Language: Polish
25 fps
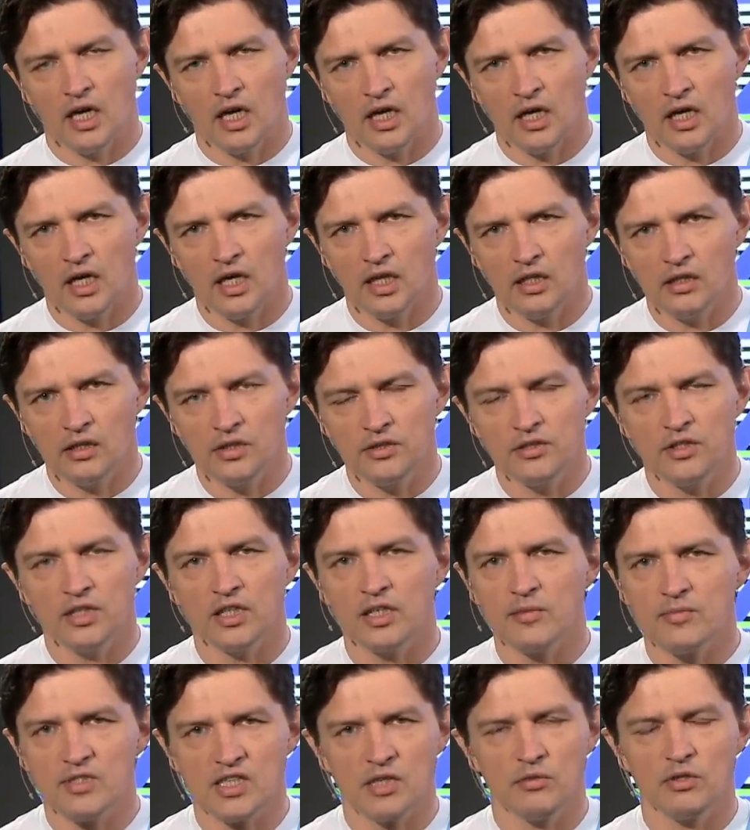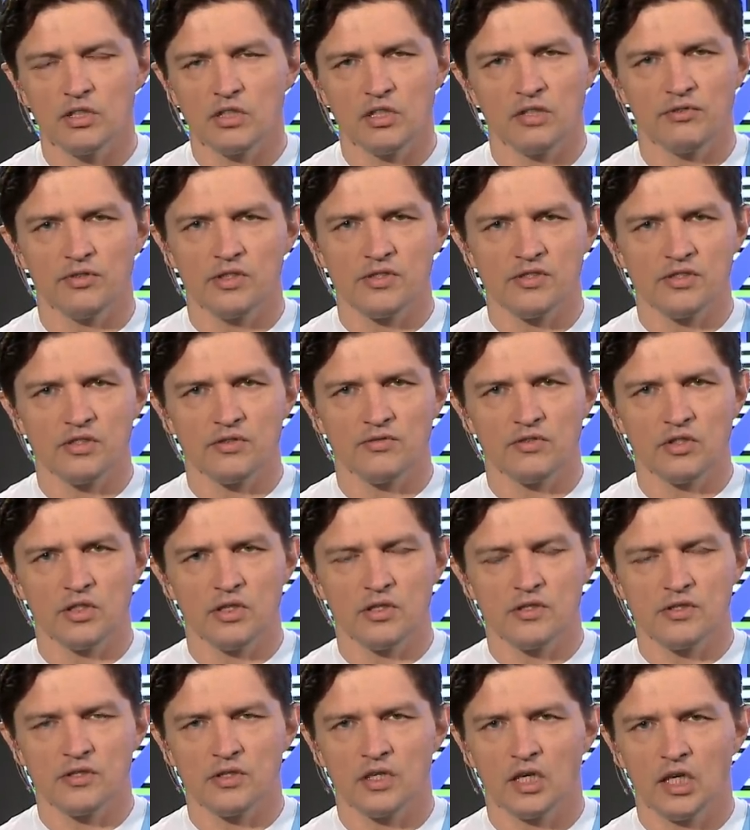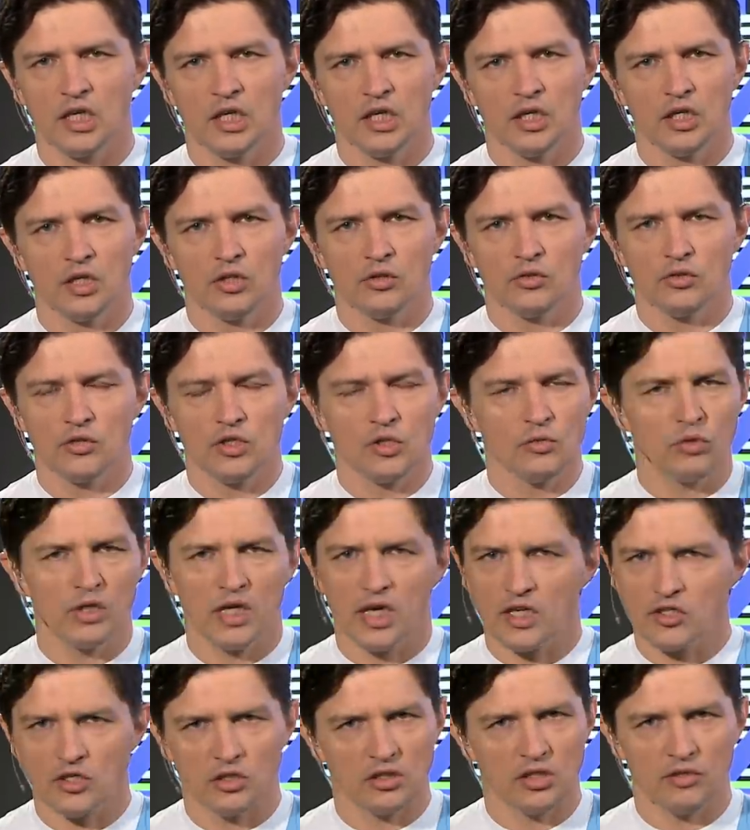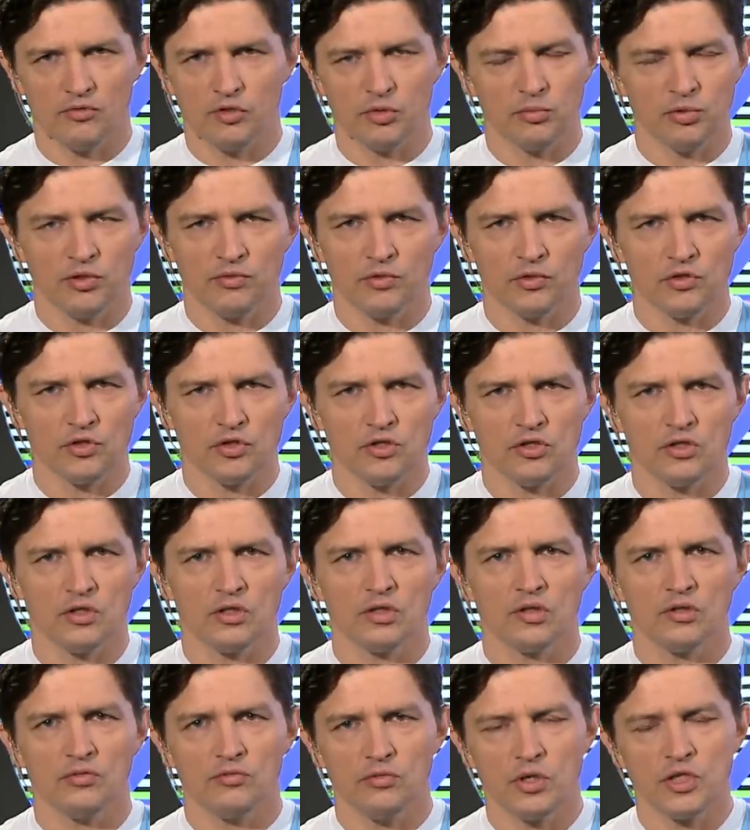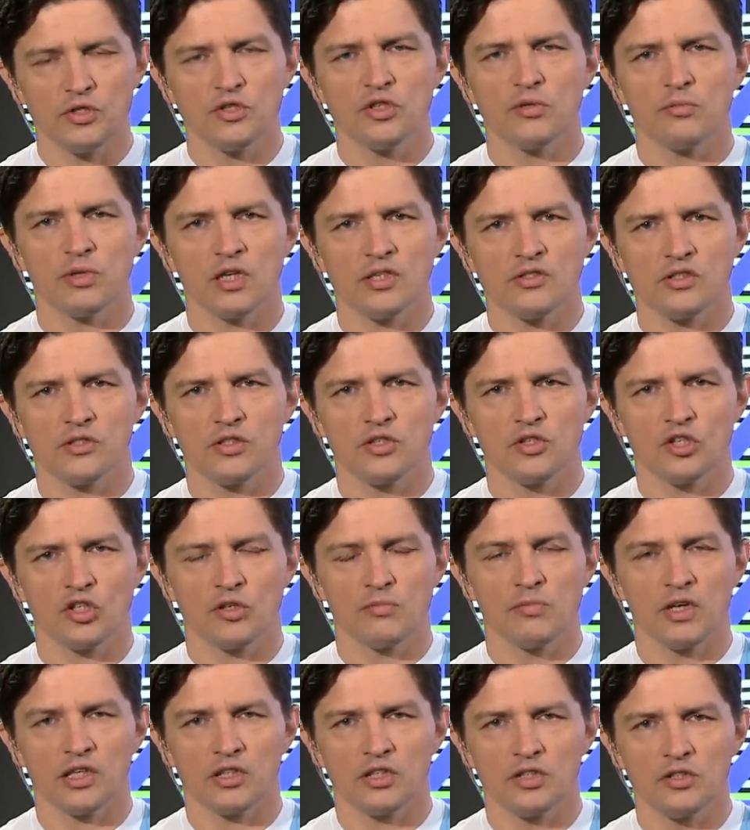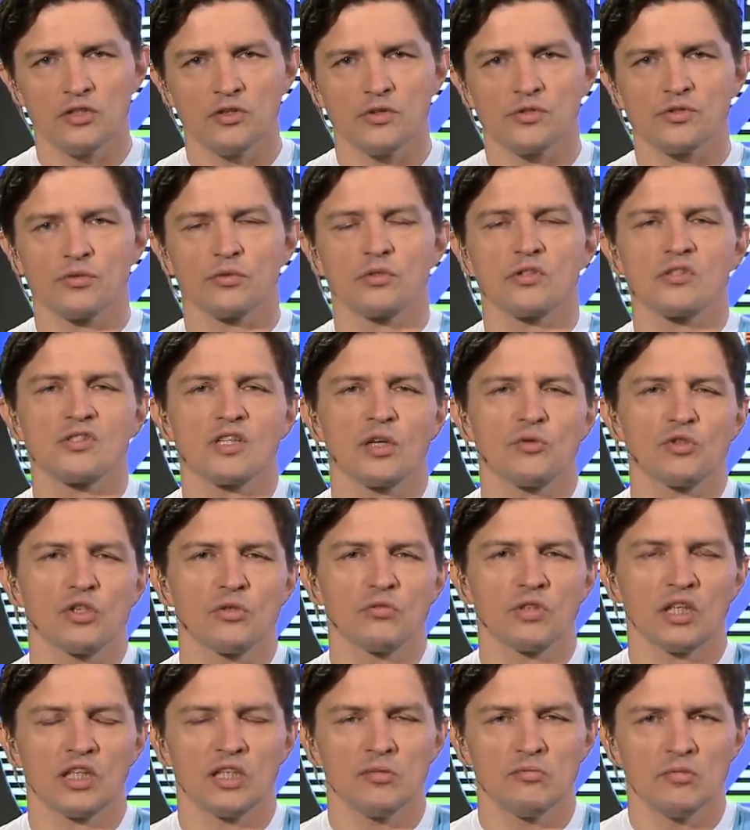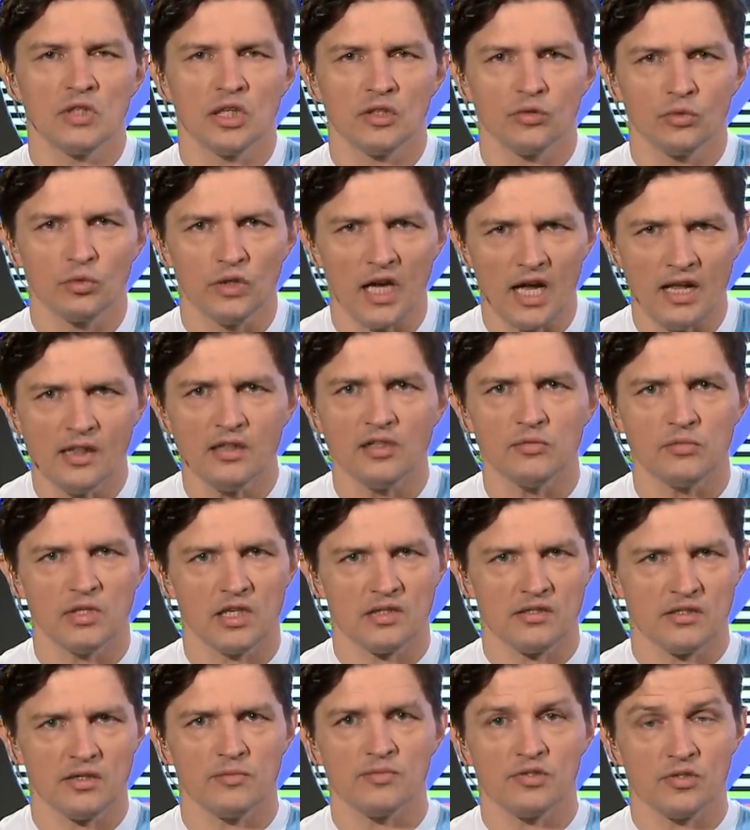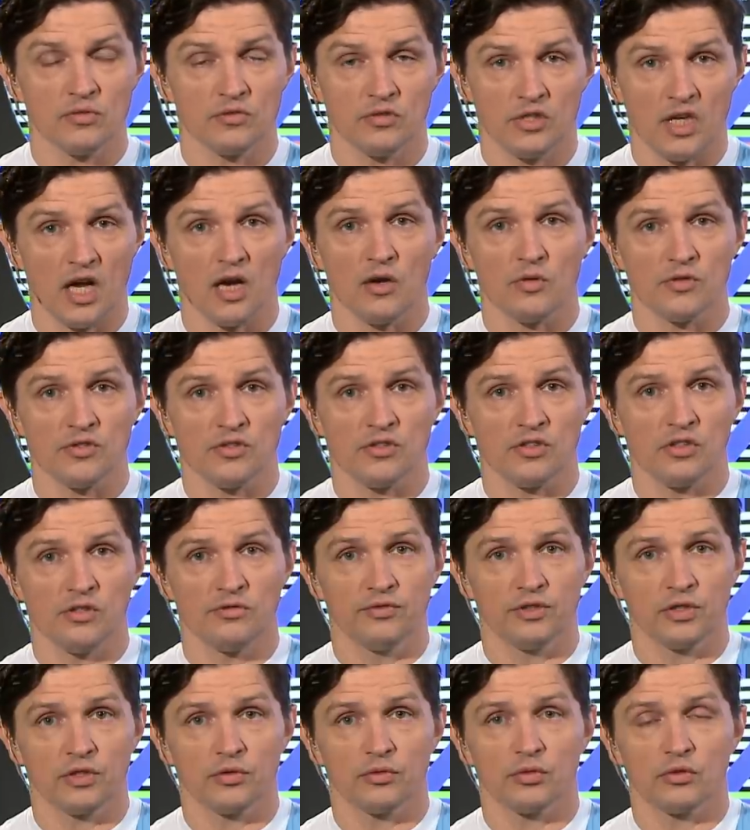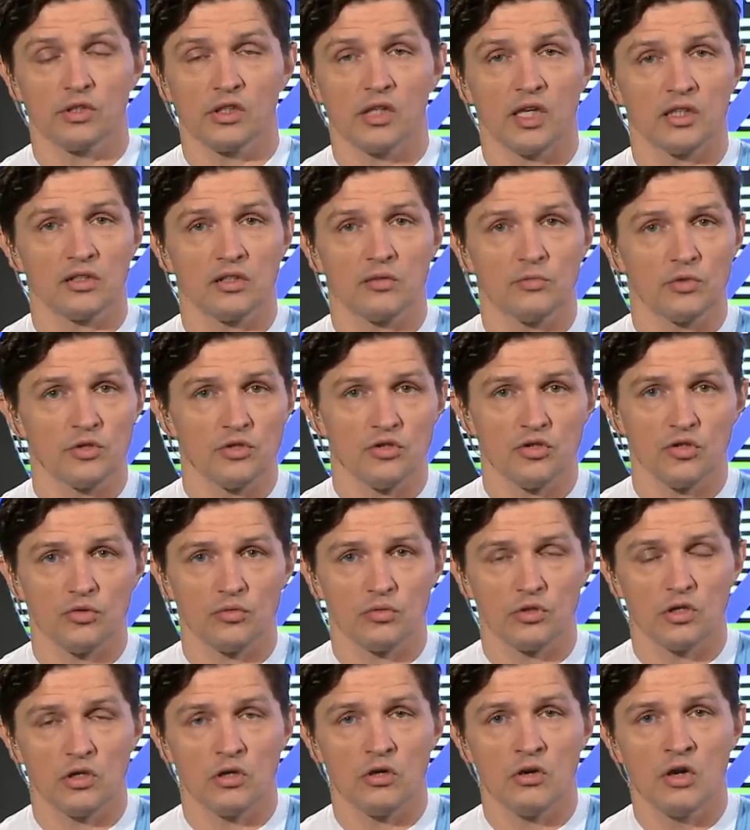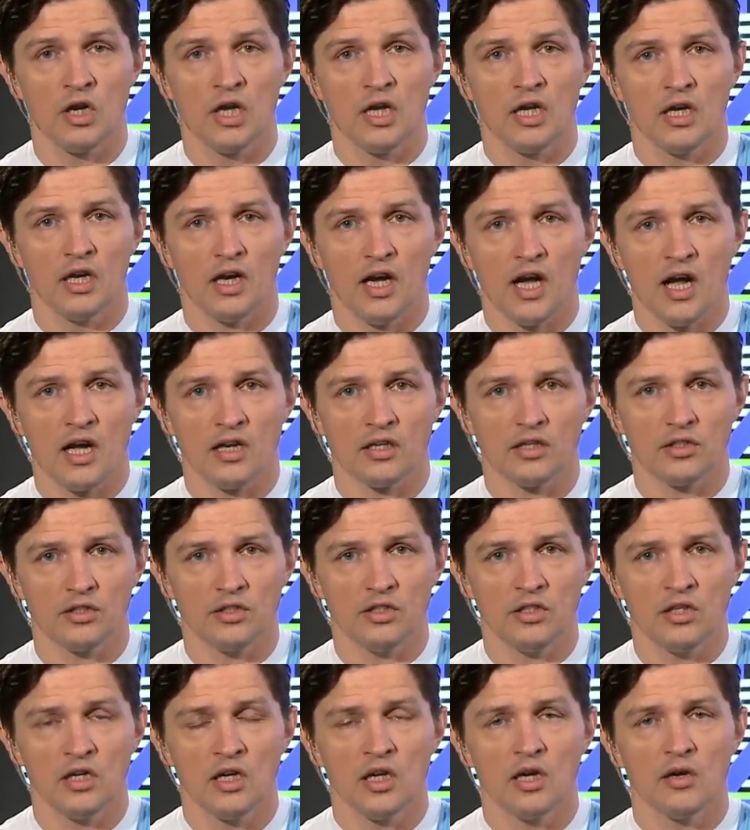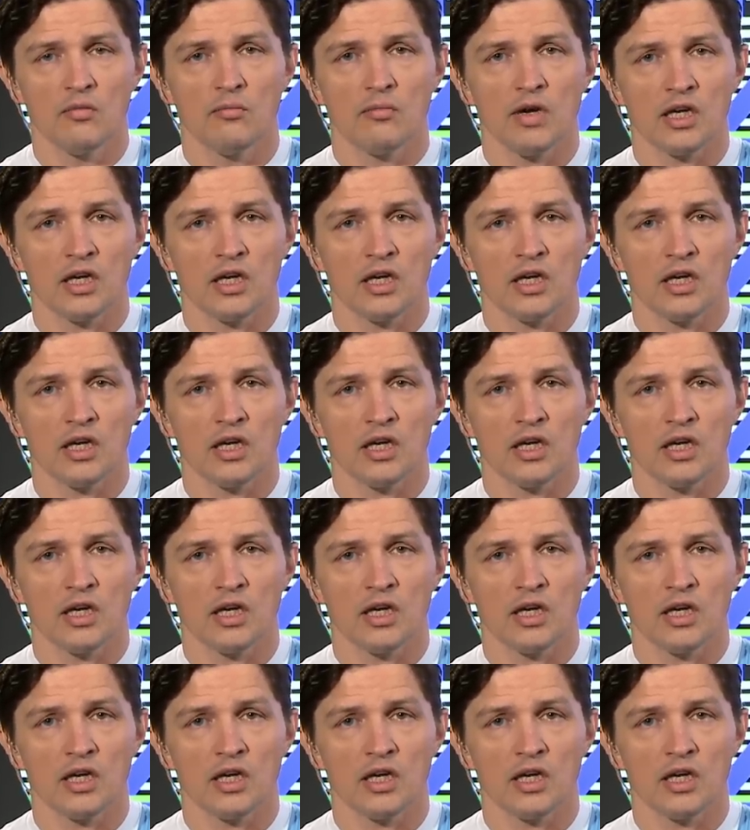a liderem całej defensywy jest to nie ulega żadnej wątpliwości. Właśnie Brazylijczyk Marquinhos, który stał się takim naturalnym następcą Thiago Silvy, który latem odszedł do Anglii.